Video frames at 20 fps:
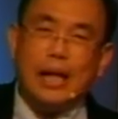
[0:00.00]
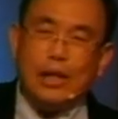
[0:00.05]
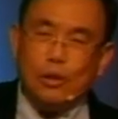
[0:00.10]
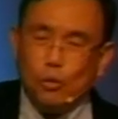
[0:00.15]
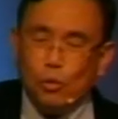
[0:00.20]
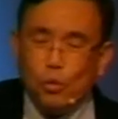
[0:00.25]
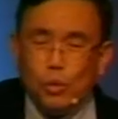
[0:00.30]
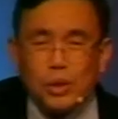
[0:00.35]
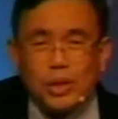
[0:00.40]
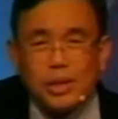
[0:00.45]

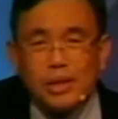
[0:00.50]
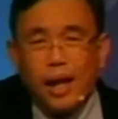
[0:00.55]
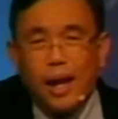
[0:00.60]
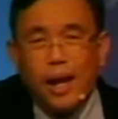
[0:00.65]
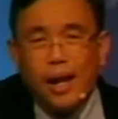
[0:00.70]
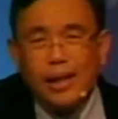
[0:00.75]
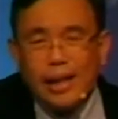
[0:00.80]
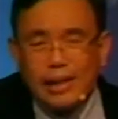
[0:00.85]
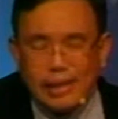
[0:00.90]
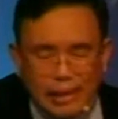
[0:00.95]
Dan
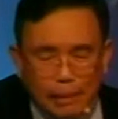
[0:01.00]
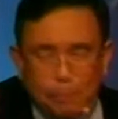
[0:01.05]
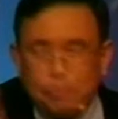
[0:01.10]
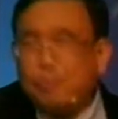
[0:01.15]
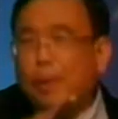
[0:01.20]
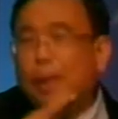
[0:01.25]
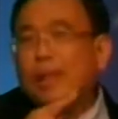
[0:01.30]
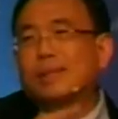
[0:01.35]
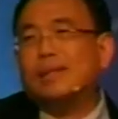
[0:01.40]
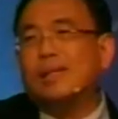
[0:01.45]
usaha yang the
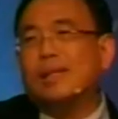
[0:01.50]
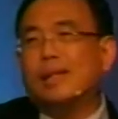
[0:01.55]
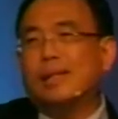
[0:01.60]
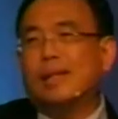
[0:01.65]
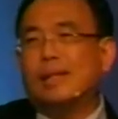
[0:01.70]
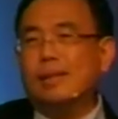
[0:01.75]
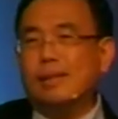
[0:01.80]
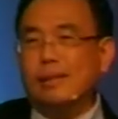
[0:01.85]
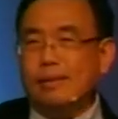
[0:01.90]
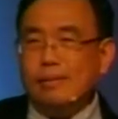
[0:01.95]
best
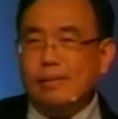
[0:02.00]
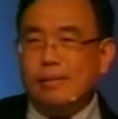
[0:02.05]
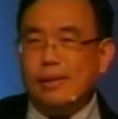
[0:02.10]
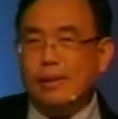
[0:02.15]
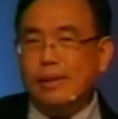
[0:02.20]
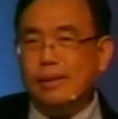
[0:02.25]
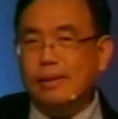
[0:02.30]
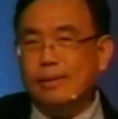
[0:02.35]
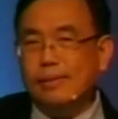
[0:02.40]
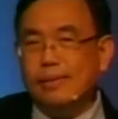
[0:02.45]
ini,
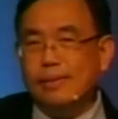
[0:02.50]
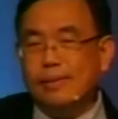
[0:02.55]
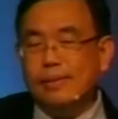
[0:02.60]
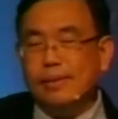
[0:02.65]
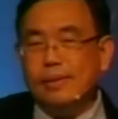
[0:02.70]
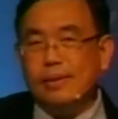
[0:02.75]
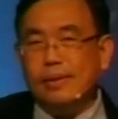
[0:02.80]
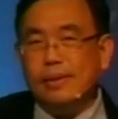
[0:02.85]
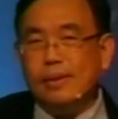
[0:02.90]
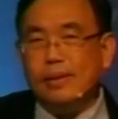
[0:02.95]

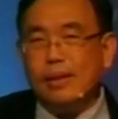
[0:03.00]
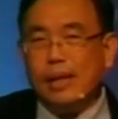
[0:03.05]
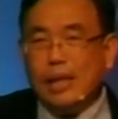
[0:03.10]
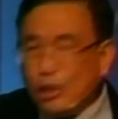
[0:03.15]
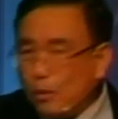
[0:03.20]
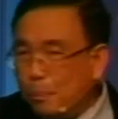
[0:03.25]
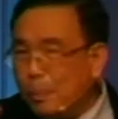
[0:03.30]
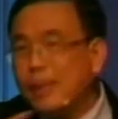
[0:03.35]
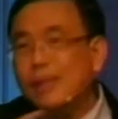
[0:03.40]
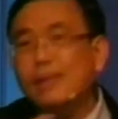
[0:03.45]

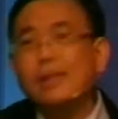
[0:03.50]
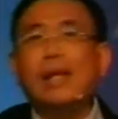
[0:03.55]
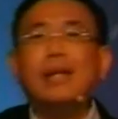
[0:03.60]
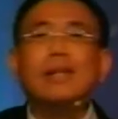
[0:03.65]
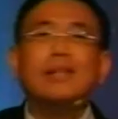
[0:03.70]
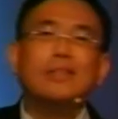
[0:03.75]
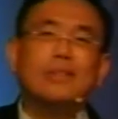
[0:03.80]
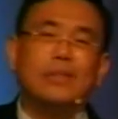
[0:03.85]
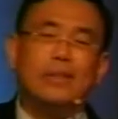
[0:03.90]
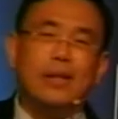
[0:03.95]
itu
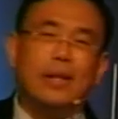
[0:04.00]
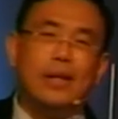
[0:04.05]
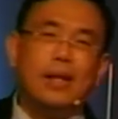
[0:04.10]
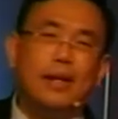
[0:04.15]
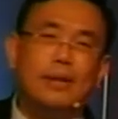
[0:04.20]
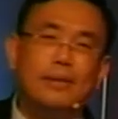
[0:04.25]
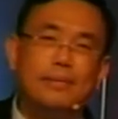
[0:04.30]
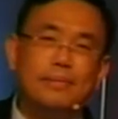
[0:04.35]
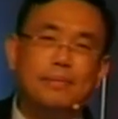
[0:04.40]
penting, saudara.